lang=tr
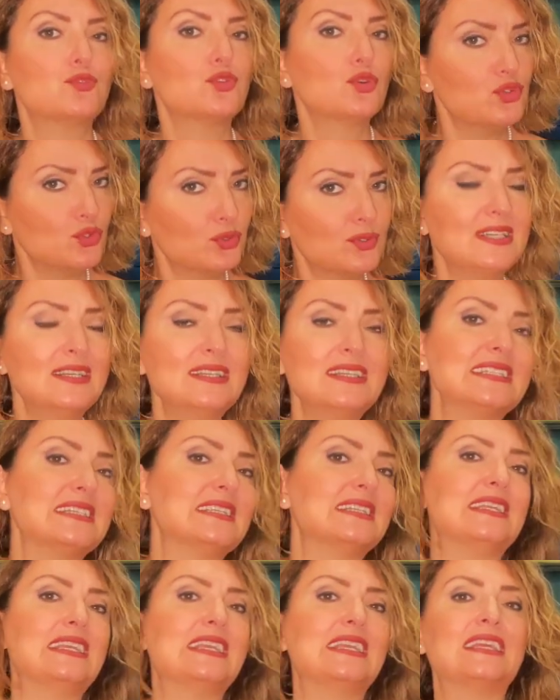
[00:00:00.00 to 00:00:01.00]

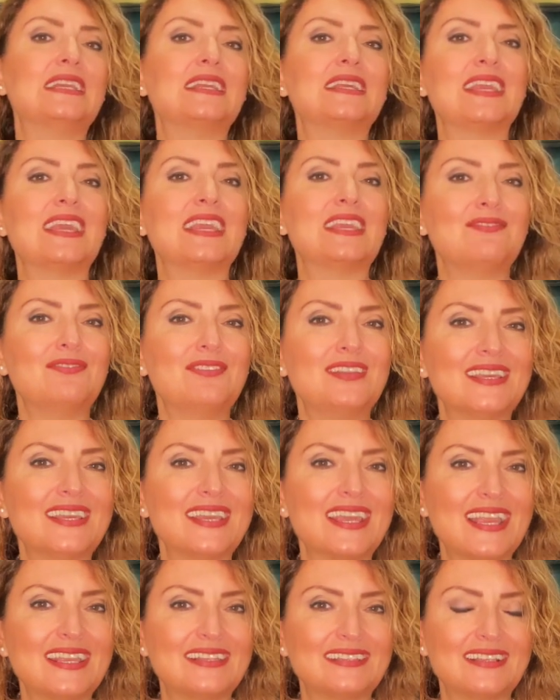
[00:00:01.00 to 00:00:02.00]
Çocuklarınızla da ilgili keyifli
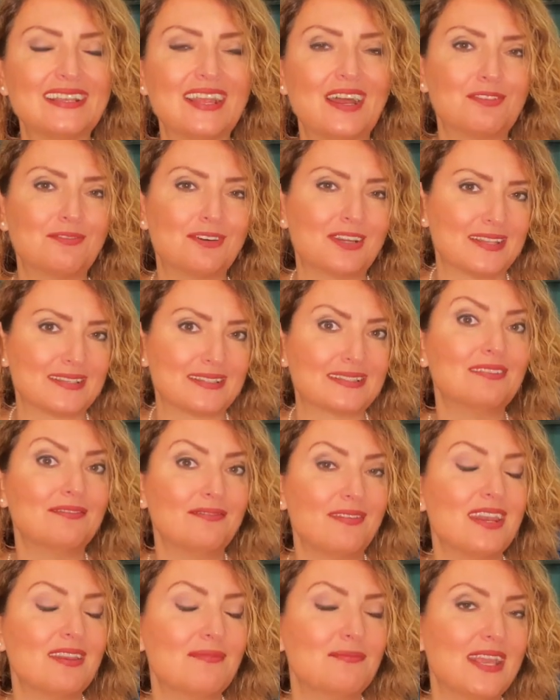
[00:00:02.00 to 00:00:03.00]
etkiler var
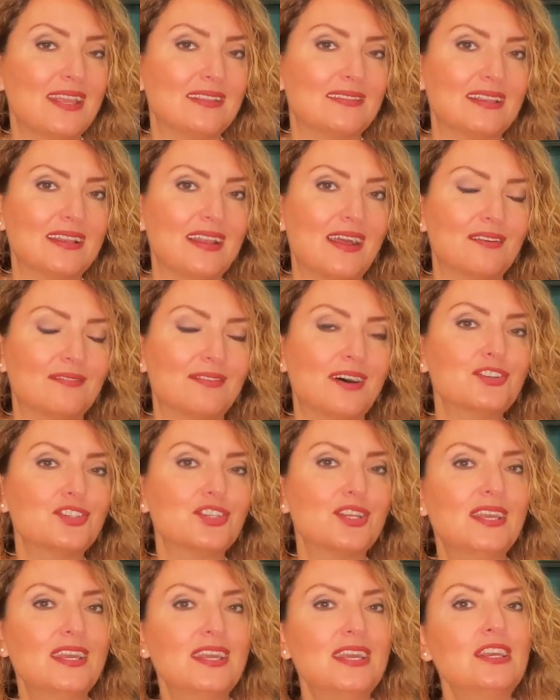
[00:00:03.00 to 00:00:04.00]
aslında, verimli etkiler var.